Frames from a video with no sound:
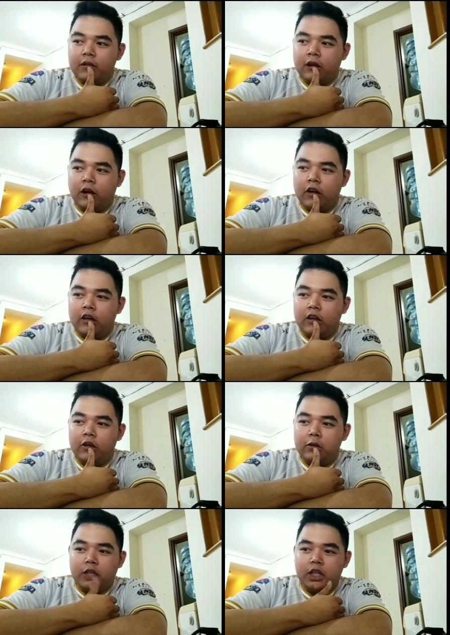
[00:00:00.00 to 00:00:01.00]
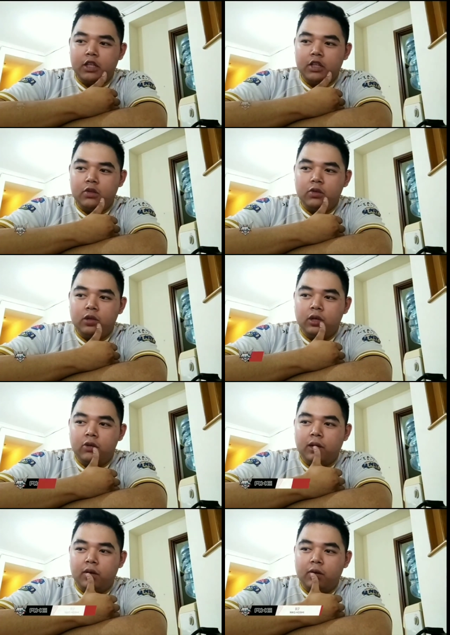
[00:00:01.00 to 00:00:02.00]
Kalau di Grand Stage ditunjukin
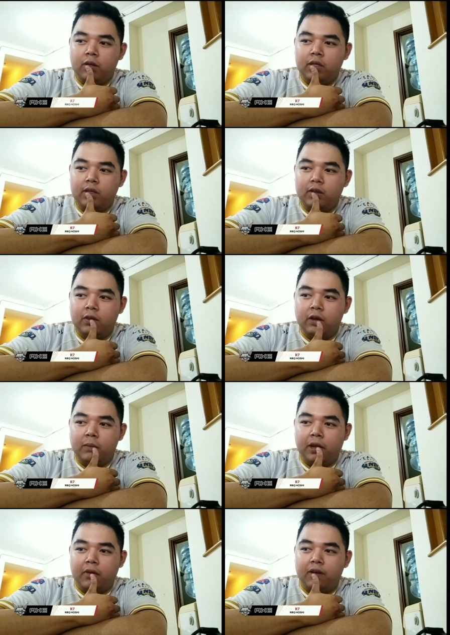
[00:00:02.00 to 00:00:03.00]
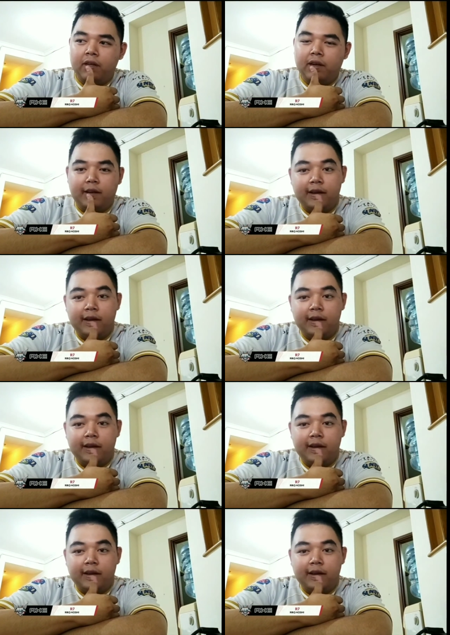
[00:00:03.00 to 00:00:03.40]
lumayan rugi sih nunggu di playoff aja kan.